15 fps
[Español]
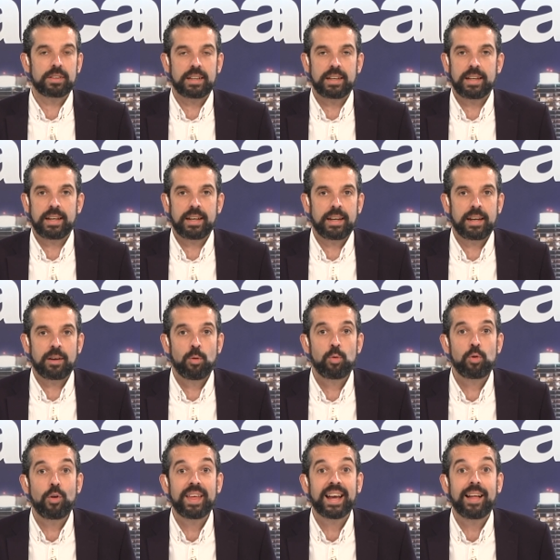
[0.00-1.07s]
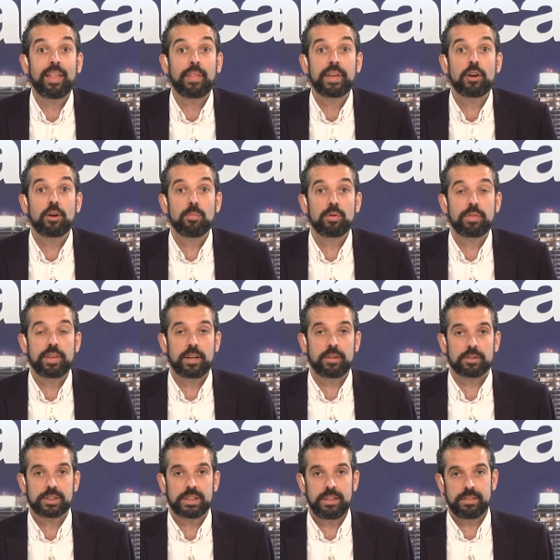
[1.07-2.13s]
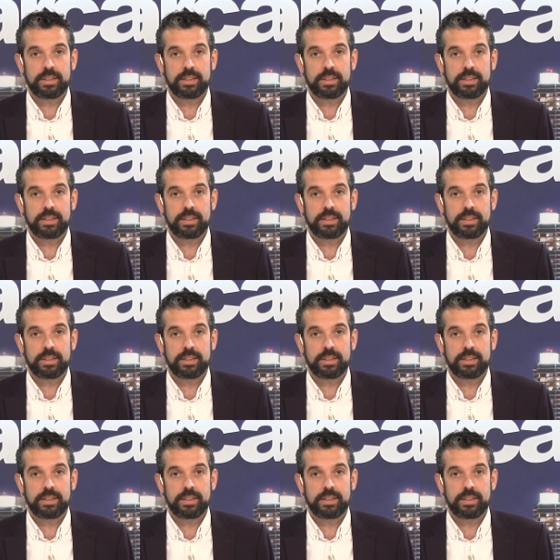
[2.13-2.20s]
que uno de cada cinco murcianos ¿eh?